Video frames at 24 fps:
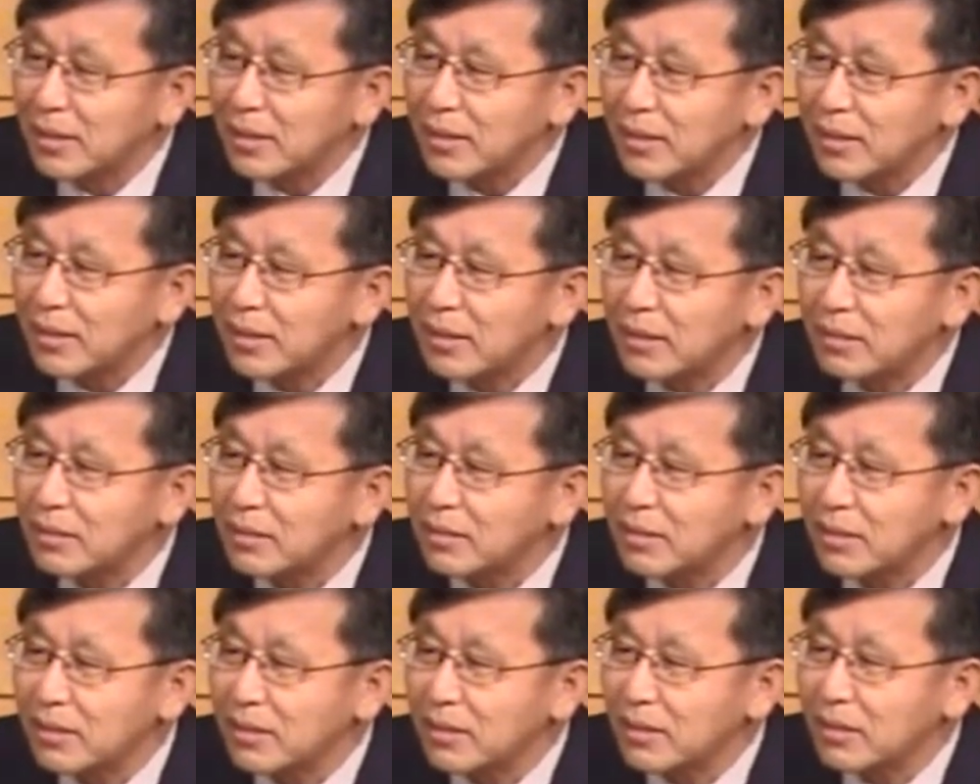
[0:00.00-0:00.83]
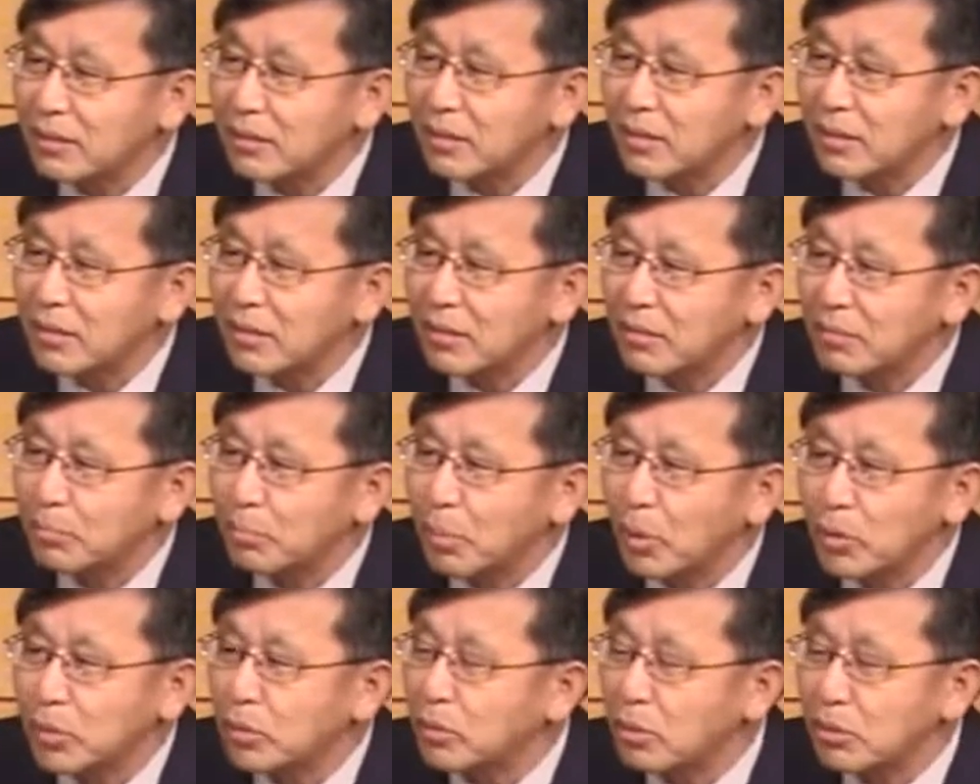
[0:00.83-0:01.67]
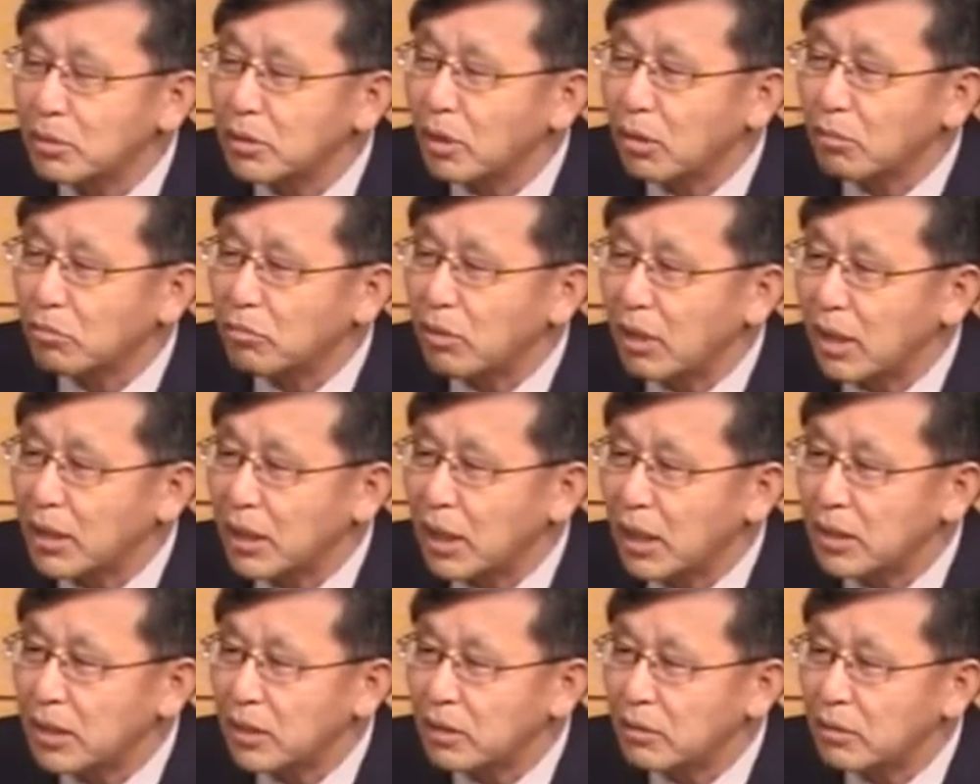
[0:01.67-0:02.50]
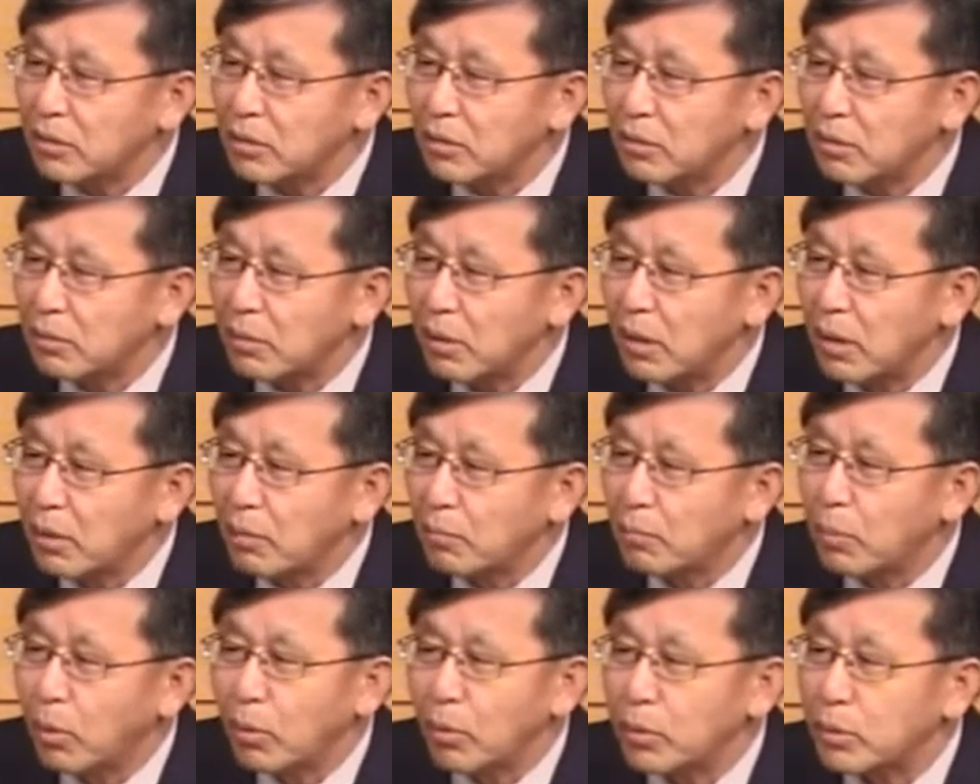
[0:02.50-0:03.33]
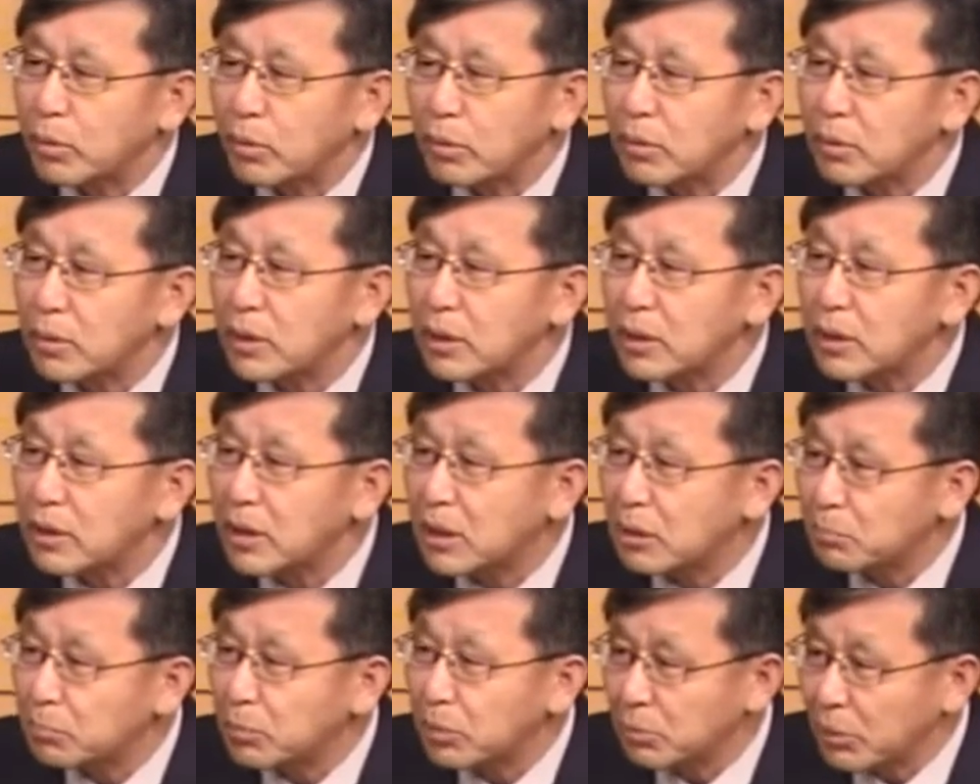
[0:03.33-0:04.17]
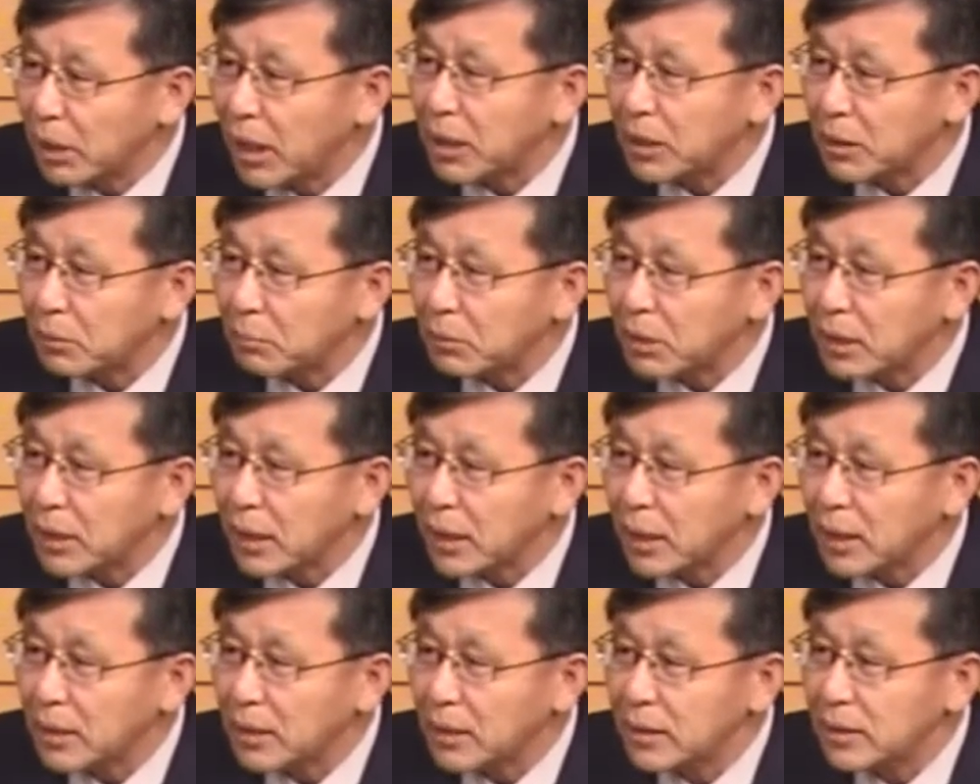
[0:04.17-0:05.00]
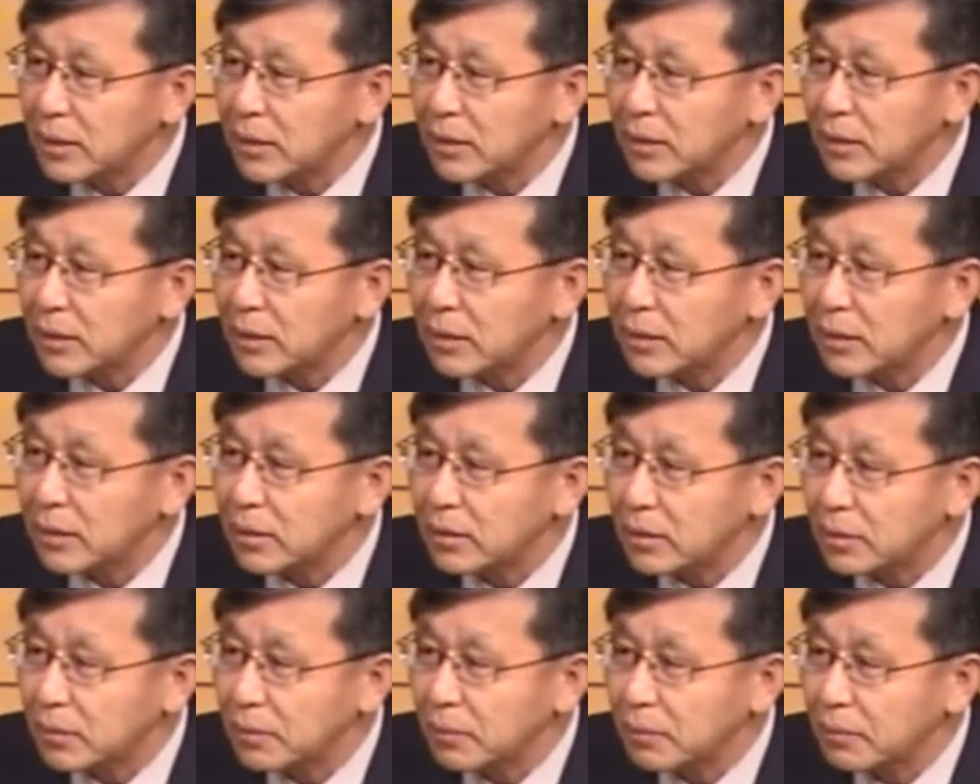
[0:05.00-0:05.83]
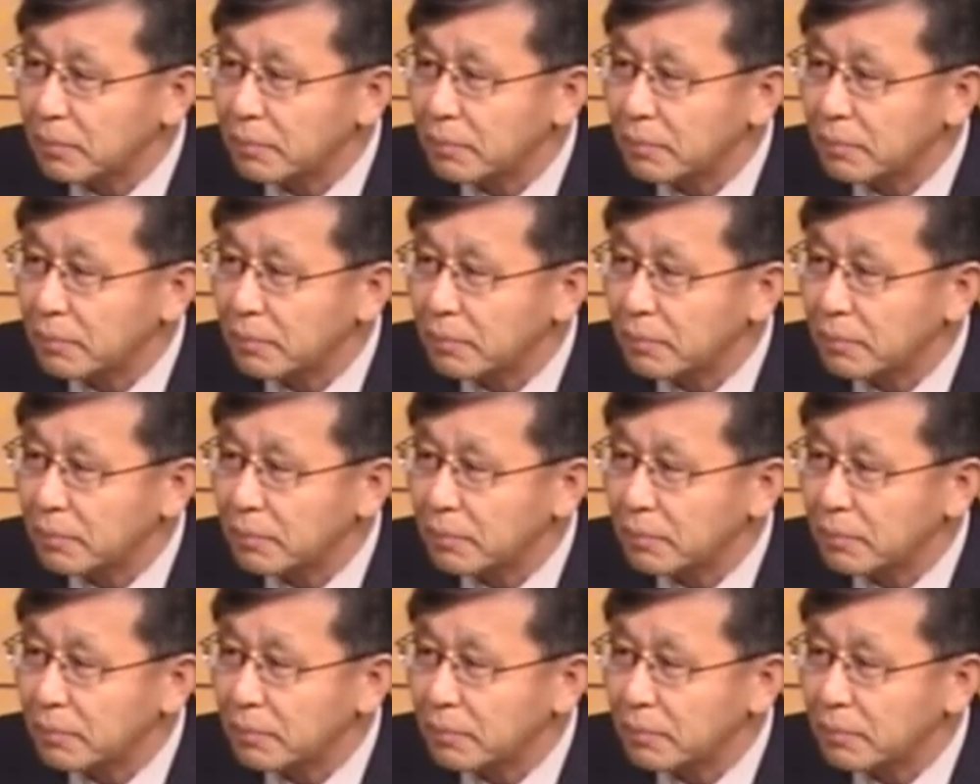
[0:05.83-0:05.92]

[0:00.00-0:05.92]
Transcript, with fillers: 이거는 보통 영광이 아니고 보통 큰 기쁨이 아닙니다. 그렇죠?